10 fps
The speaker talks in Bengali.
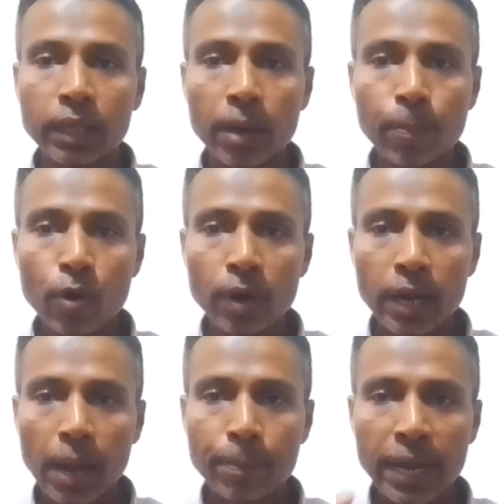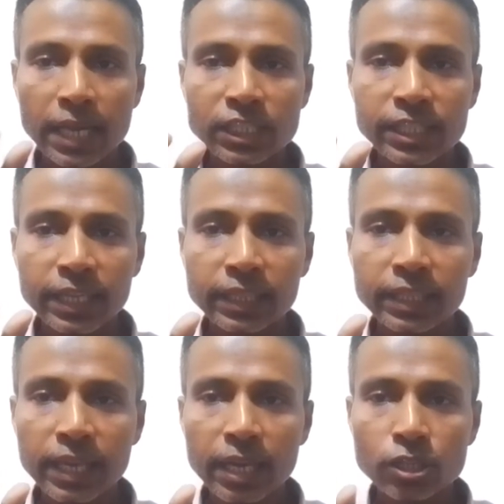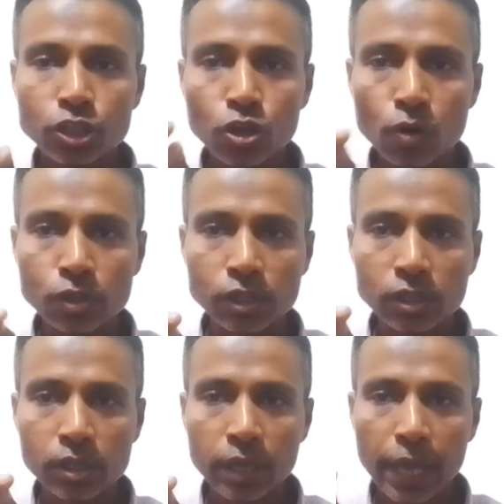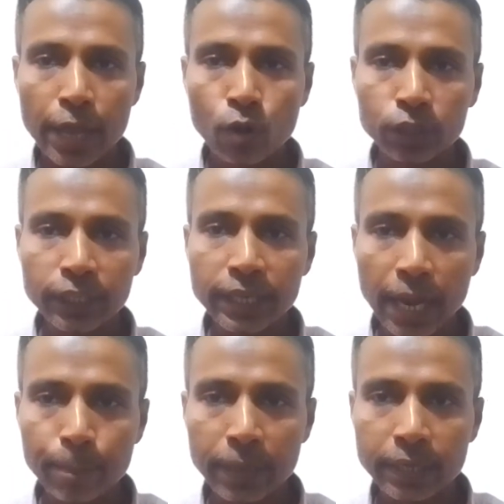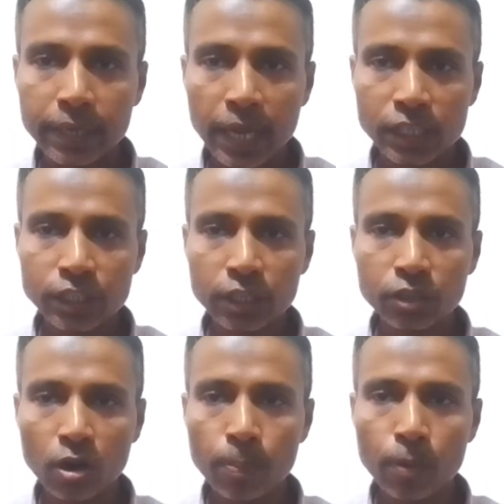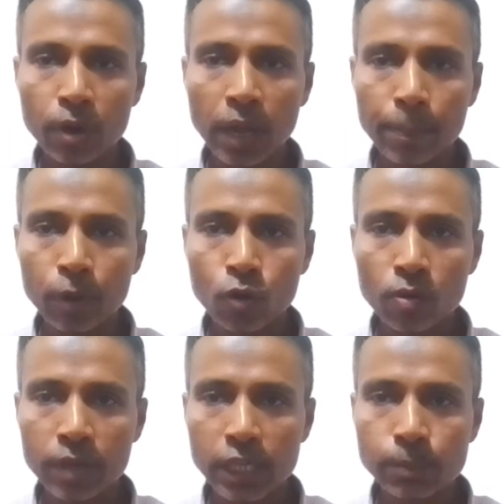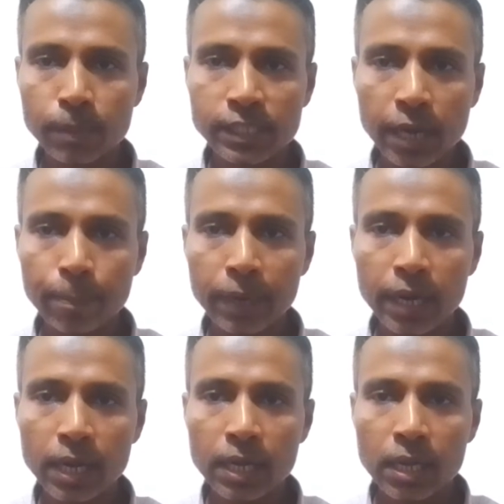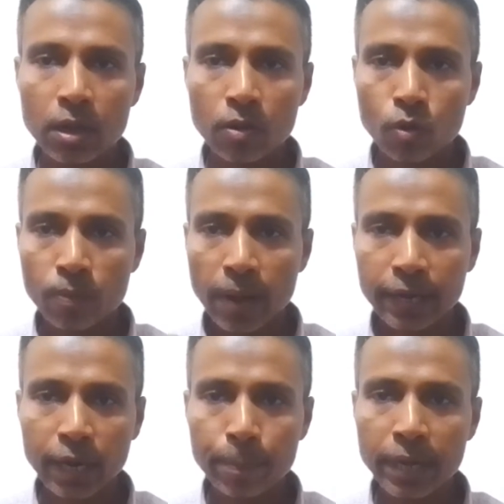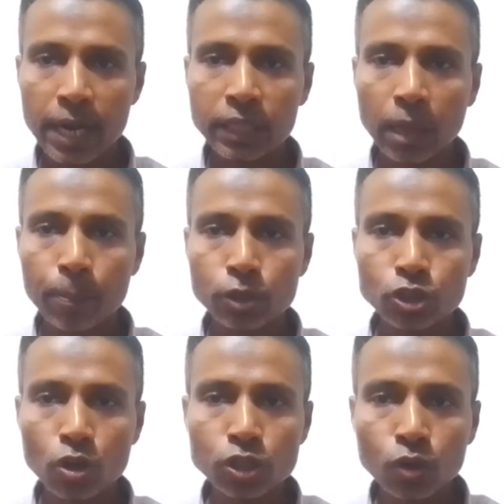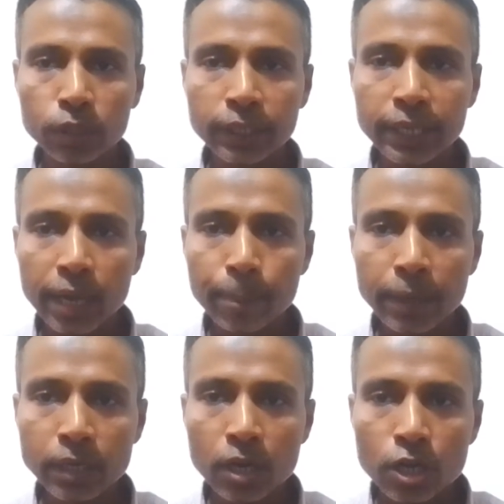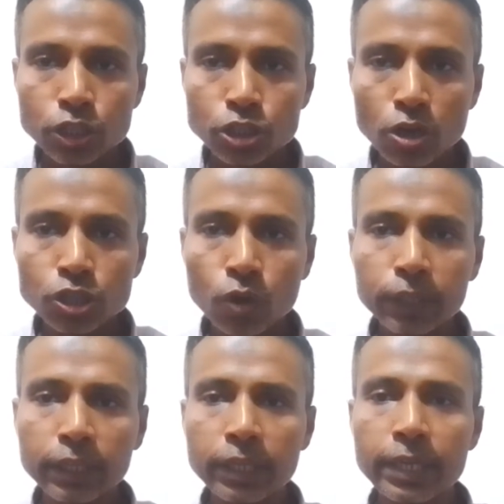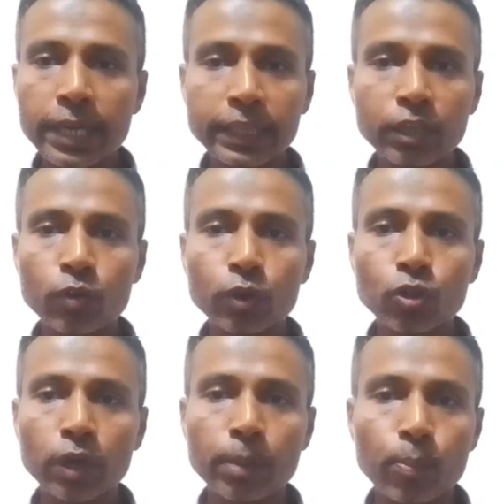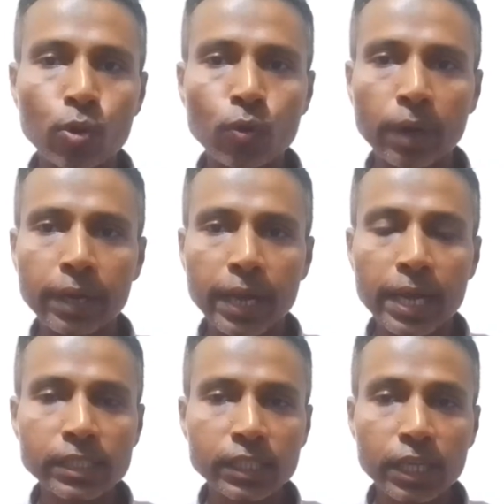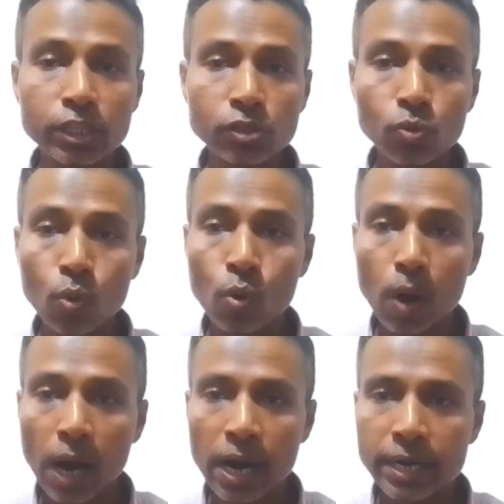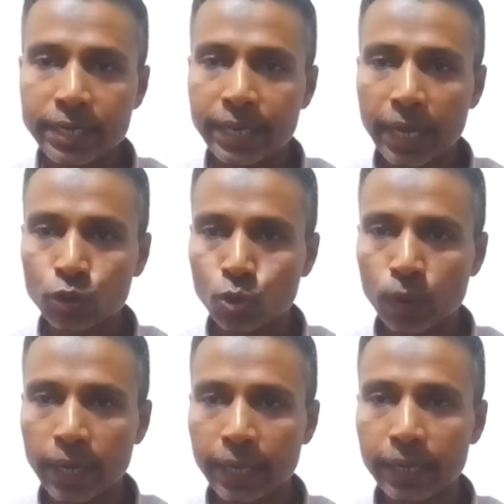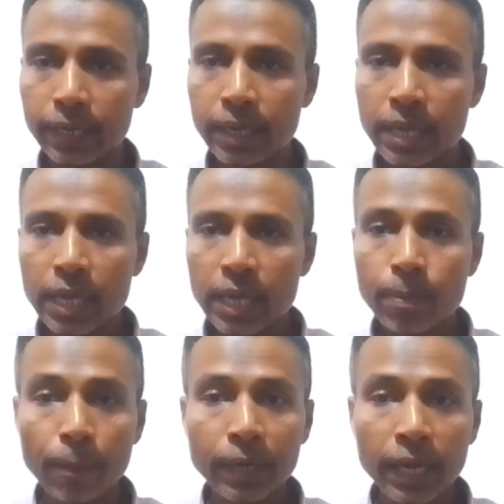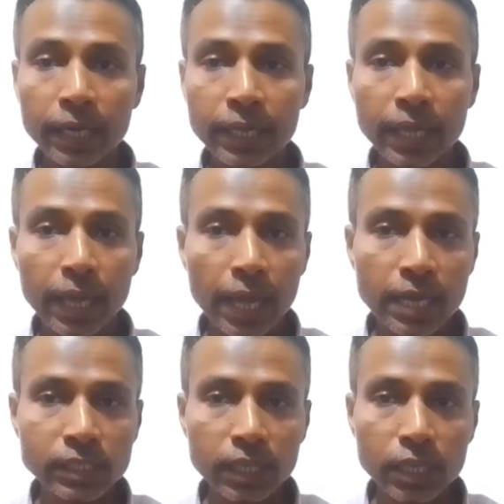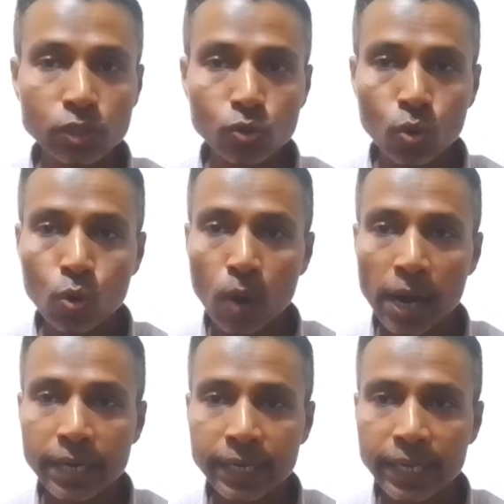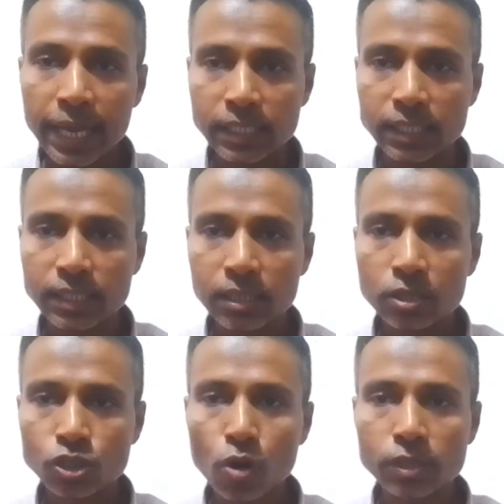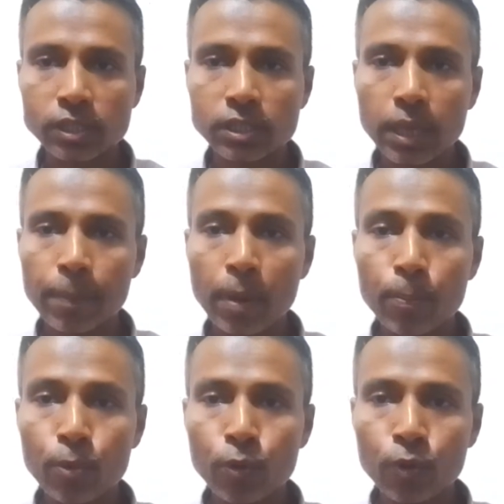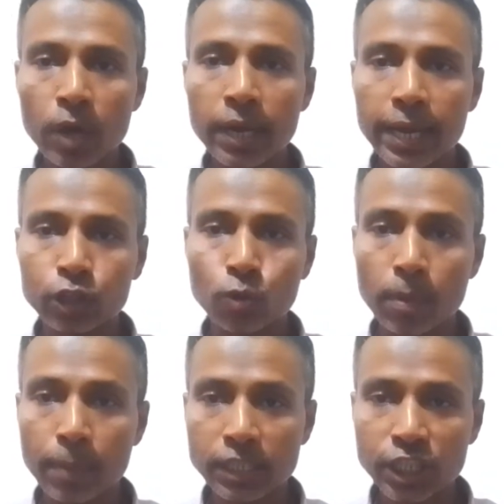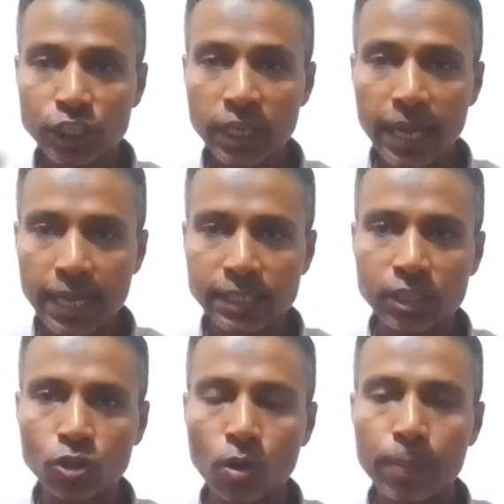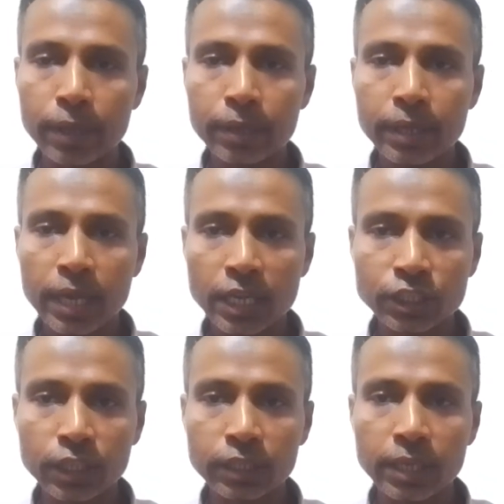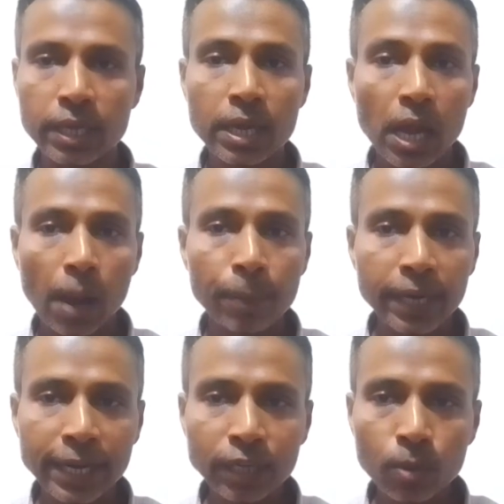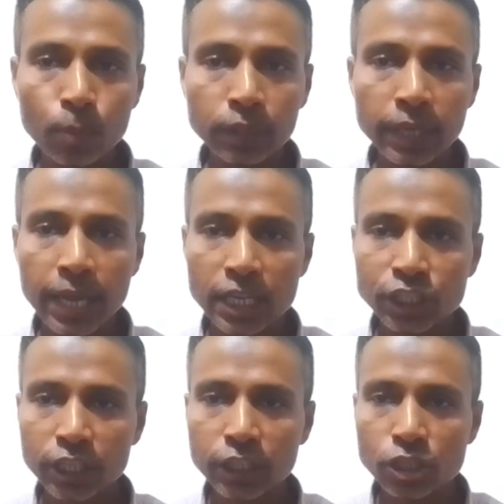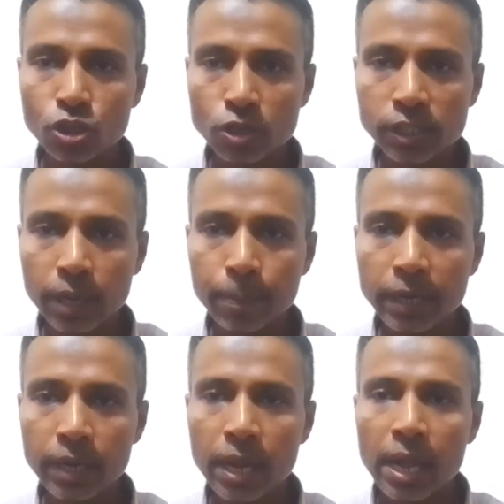তারপর আপনি হ্যাশট্যাগ দিয়ে শর্টস এই কথাটি লিখবেন হ্যাশট্যাগ দেওয়ার পর আপনি কোনো স্পেস রাখবেন না কোনো ফাঁক রাখবেন না তারপর শর্টস কথাটি লিখবেন শর্টস কথাটি লিখতে গিয়েও কিন্তু অনেকে ভুল করেন এস এস ও আর টি এতটুকু লেখেন এভাবে না লিখে এস এস ও আর টি এস শর্টস এভাবে পুরোটা লিখতে হবে মানে শেষে এস দিতে হবে হ্যাশট্যাগ দিয়ে আপনার টাইটেলের মধ্যে হ্যাশট্যাগ দিয়ে শর্টস লিখবেন